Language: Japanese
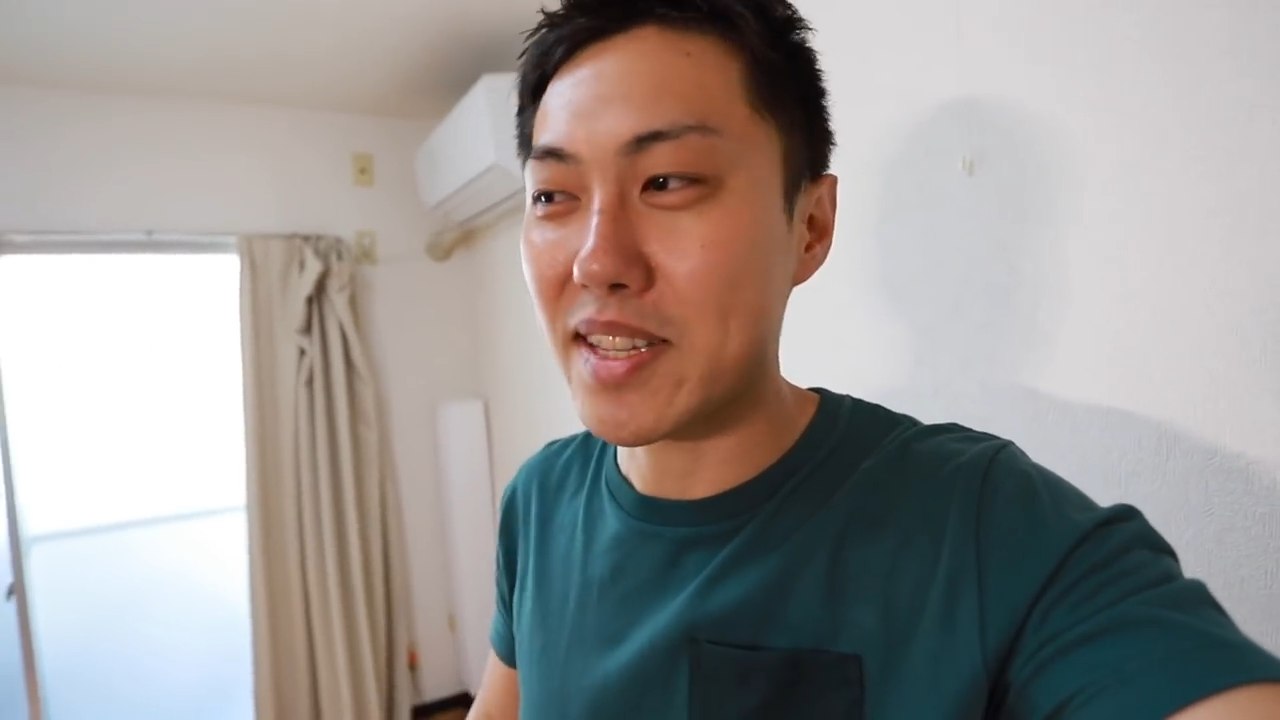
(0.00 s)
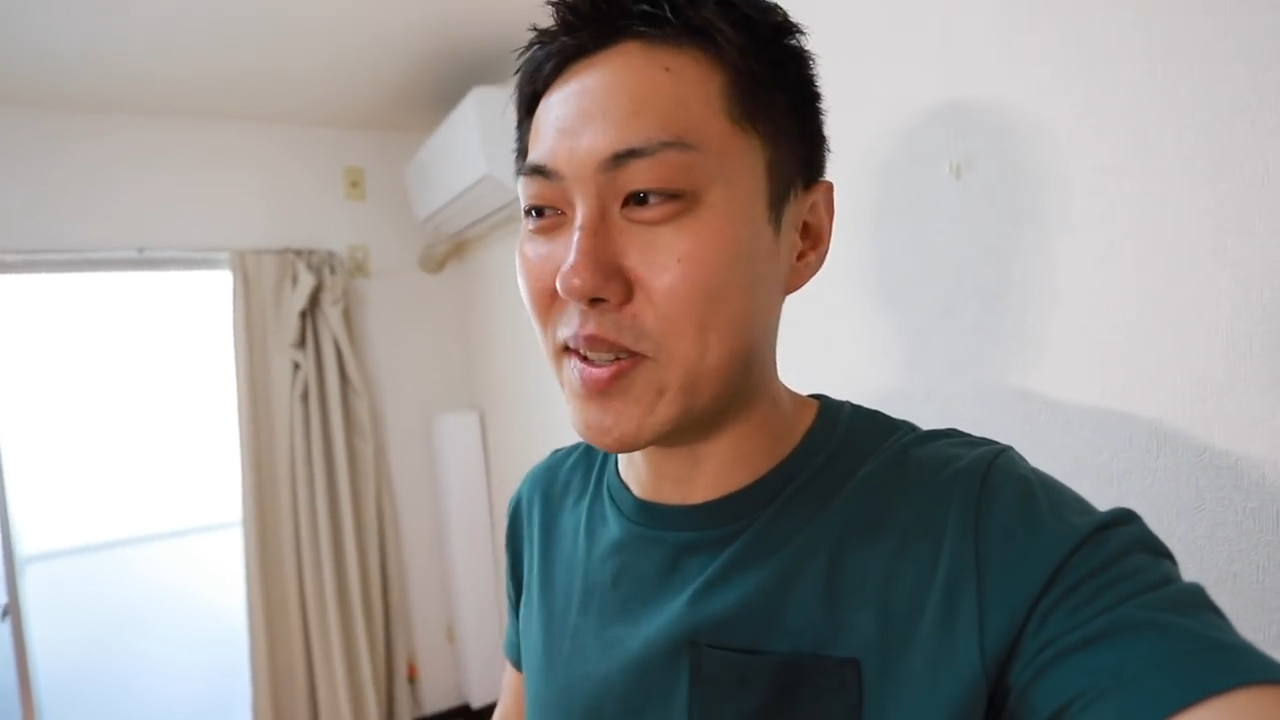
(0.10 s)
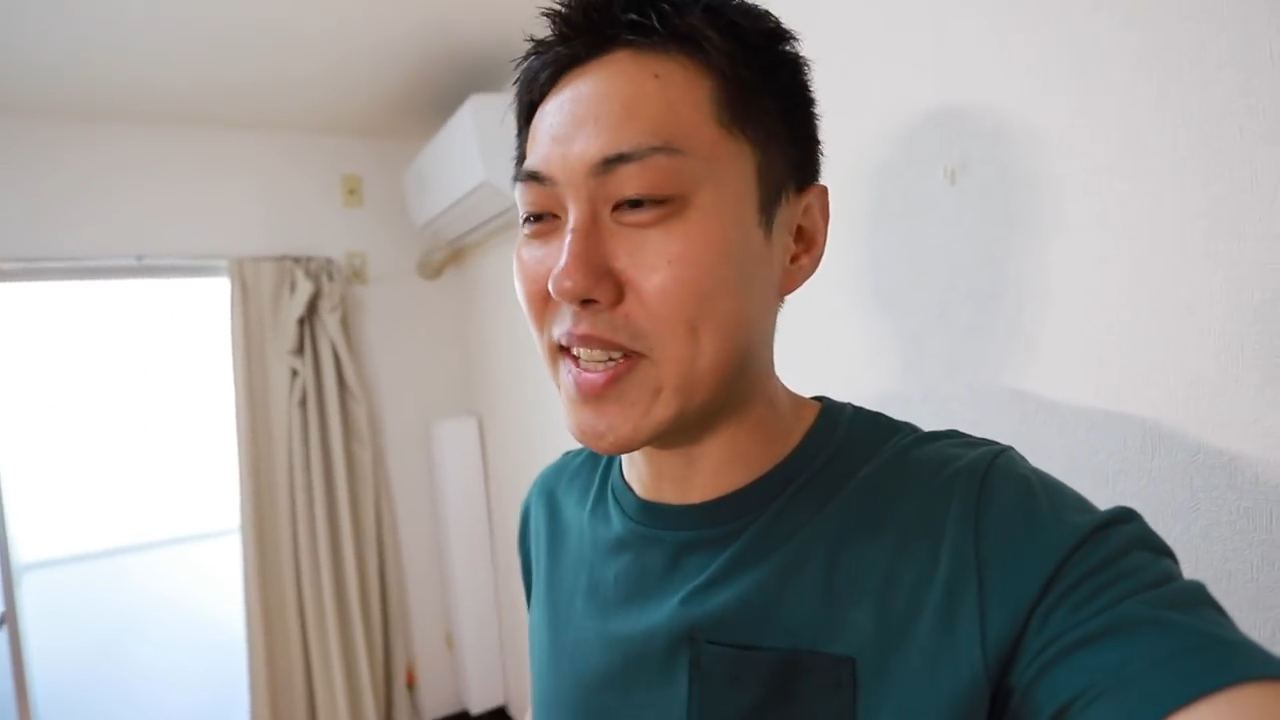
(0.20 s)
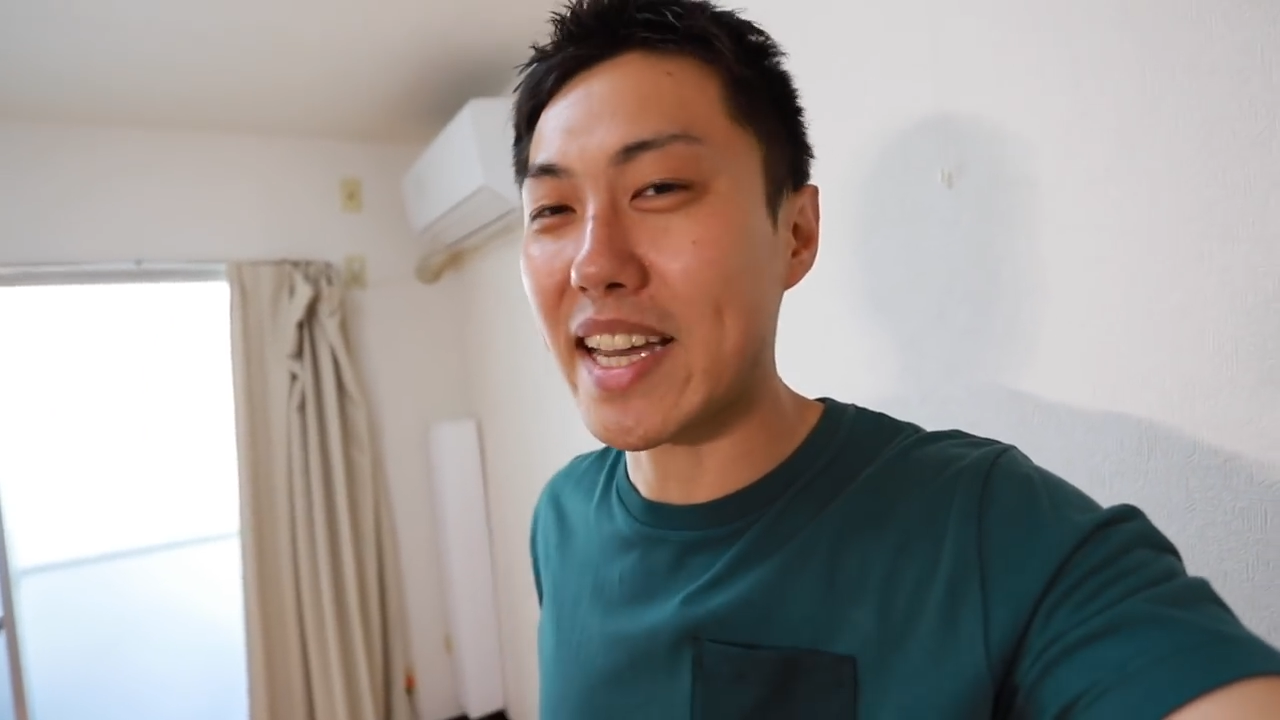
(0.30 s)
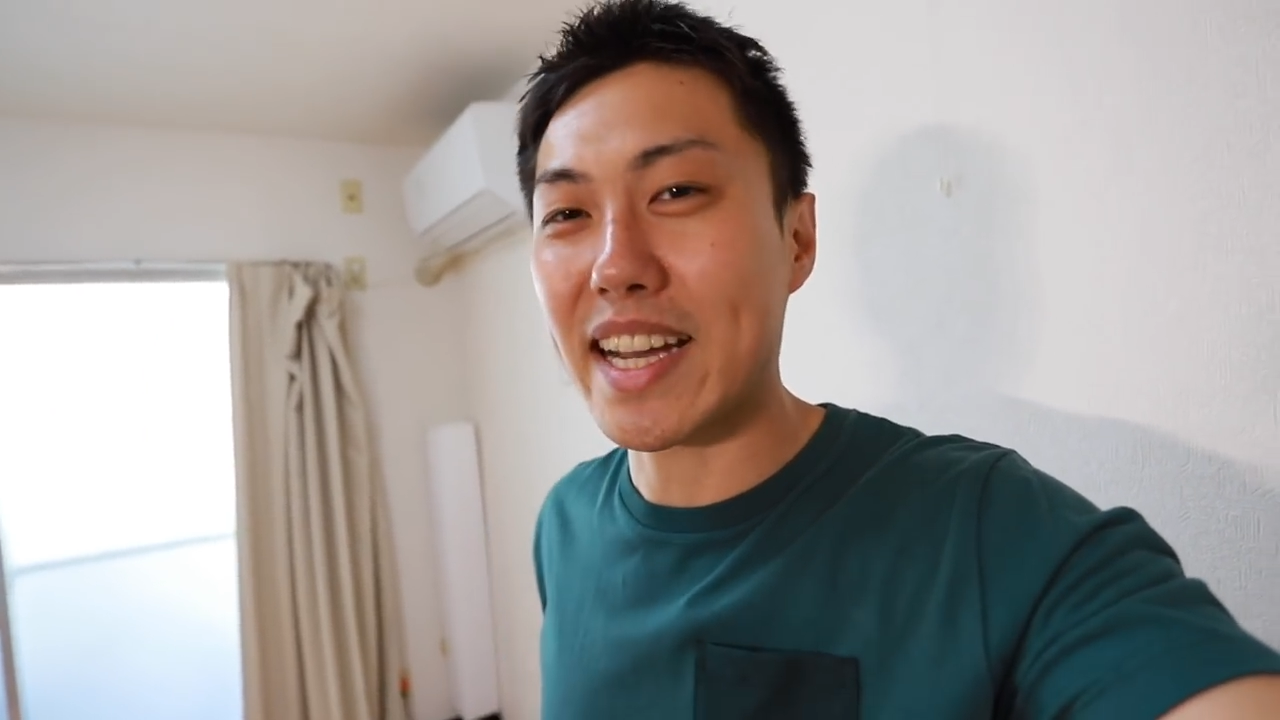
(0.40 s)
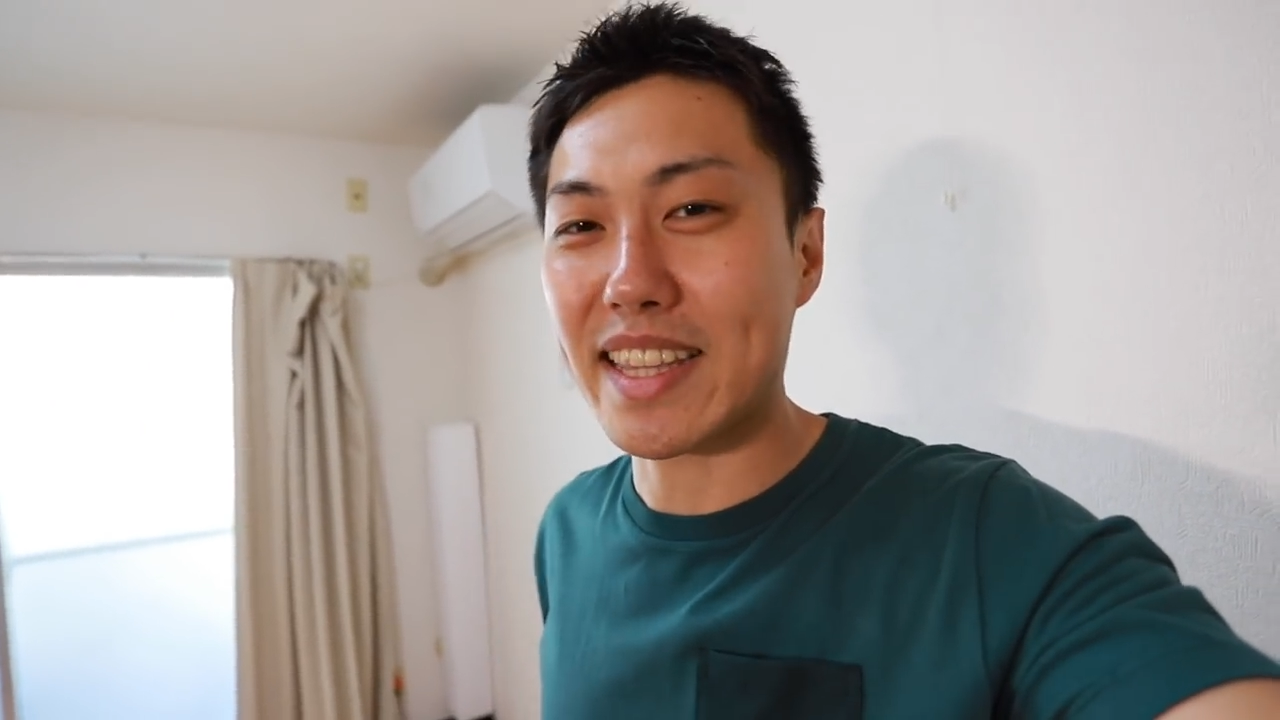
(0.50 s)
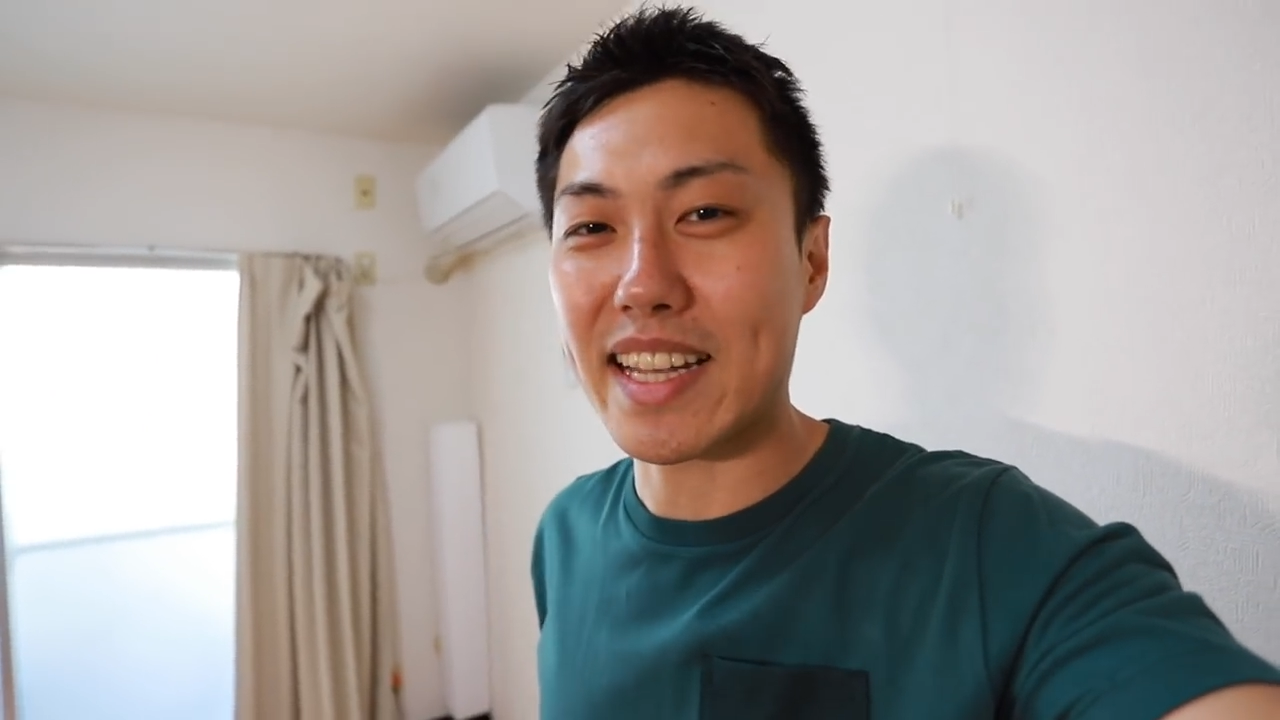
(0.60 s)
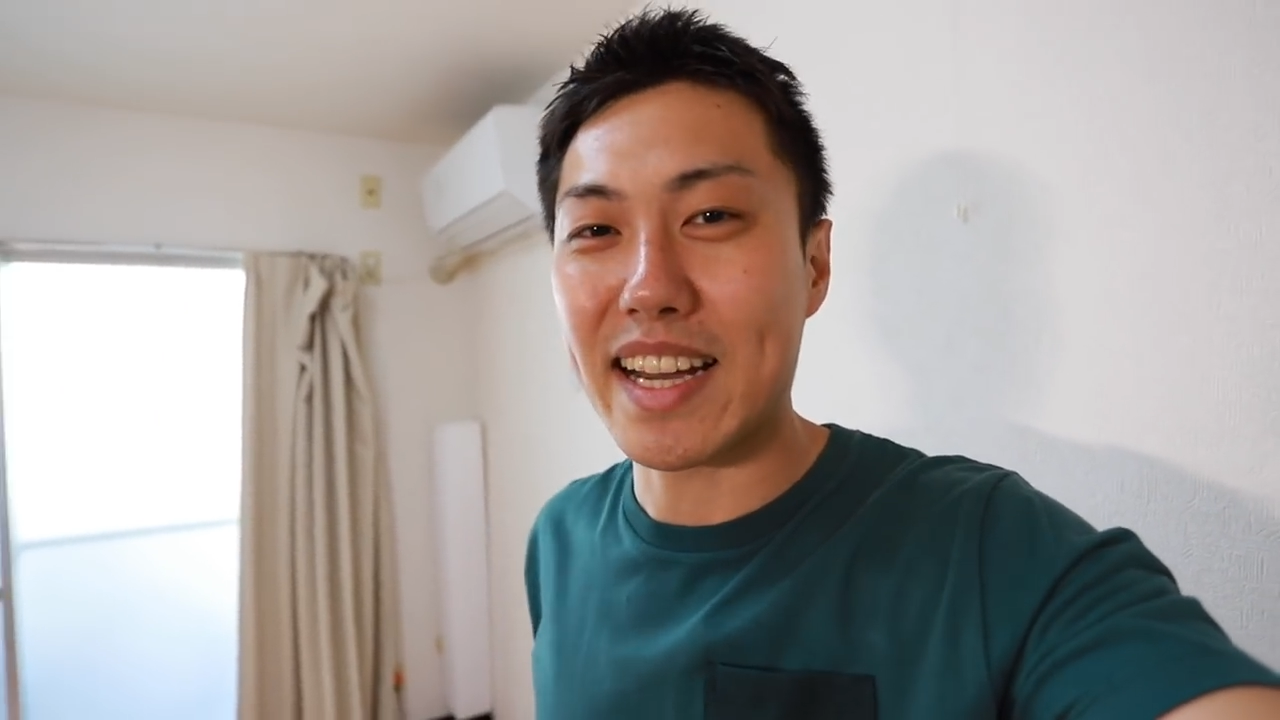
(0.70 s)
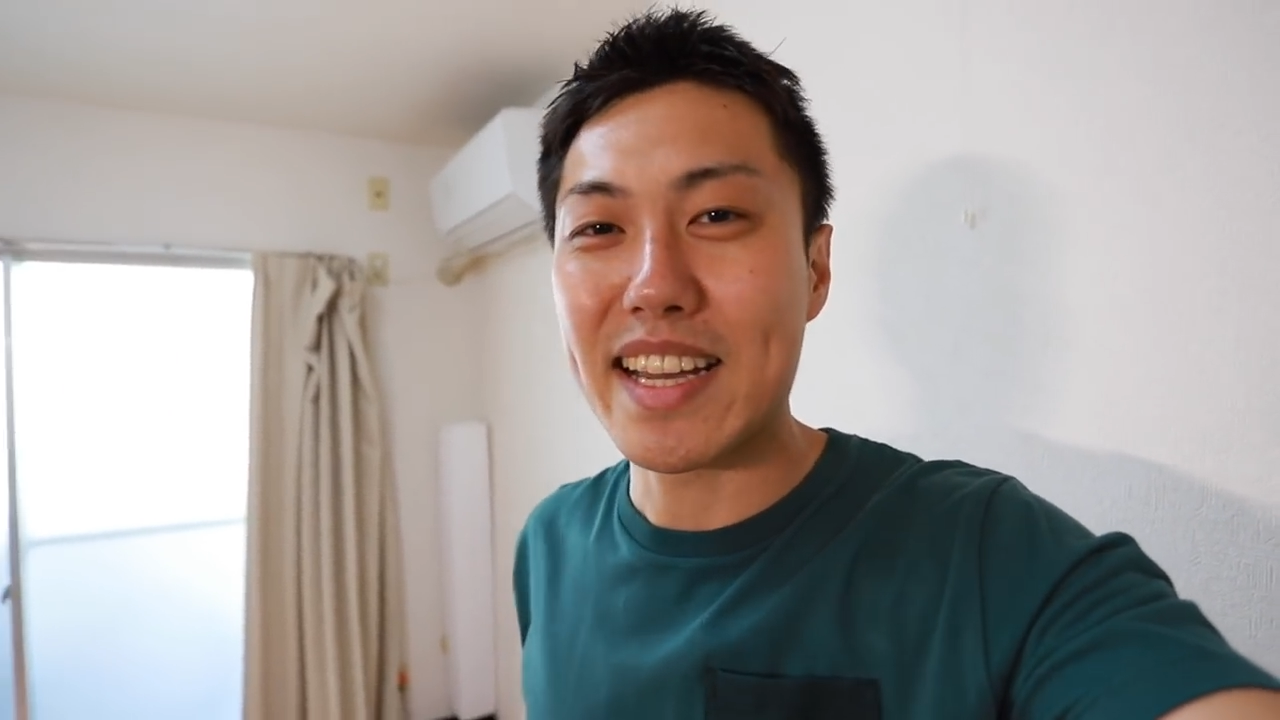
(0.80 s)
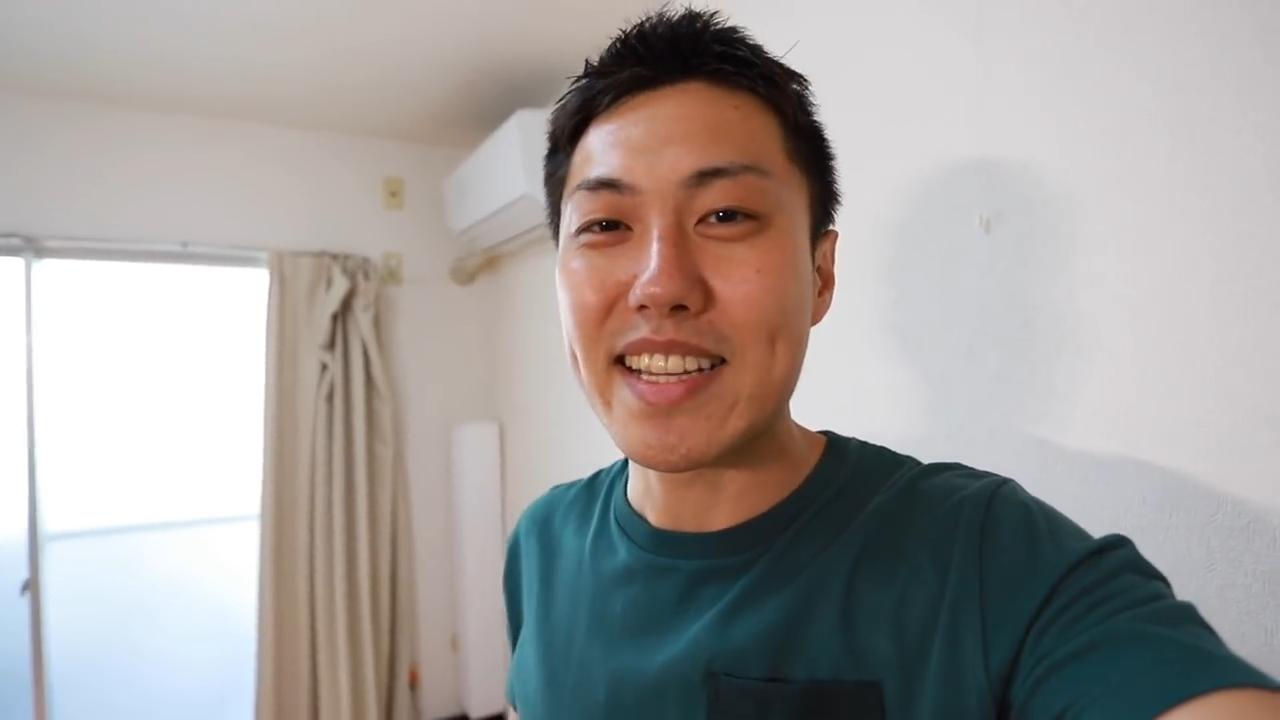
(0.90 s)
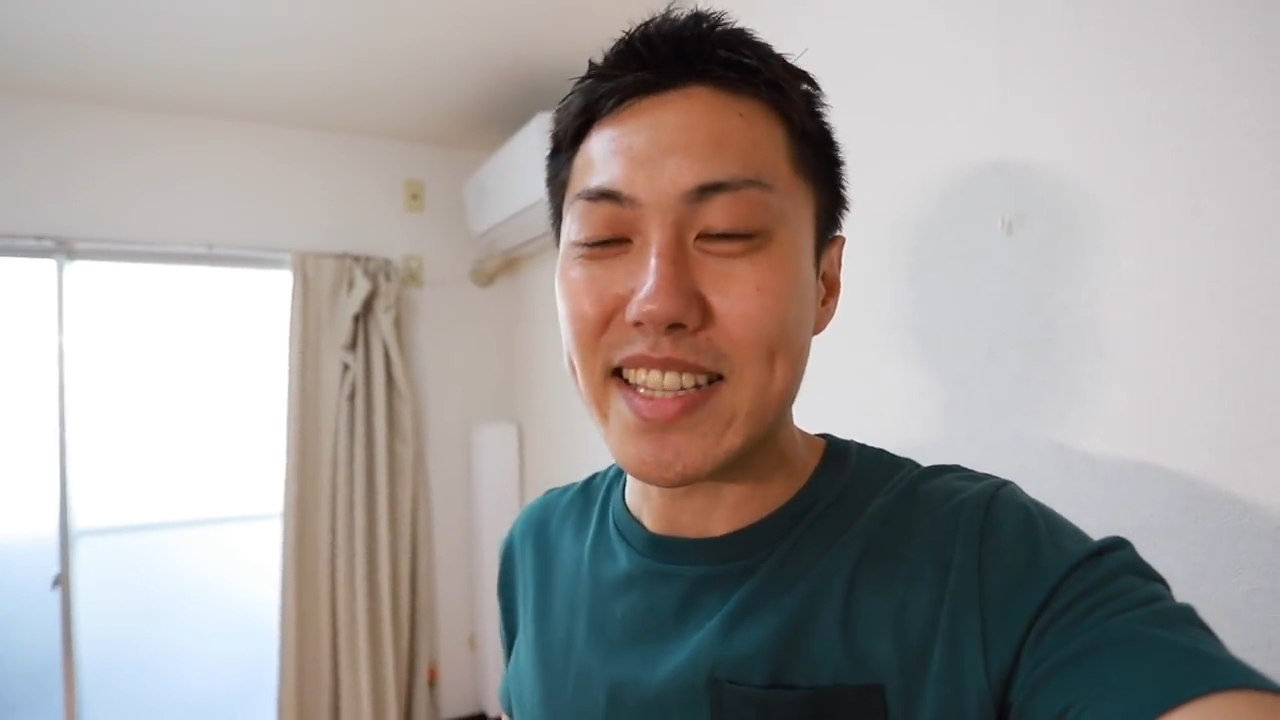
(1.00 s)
そういう意見があったら、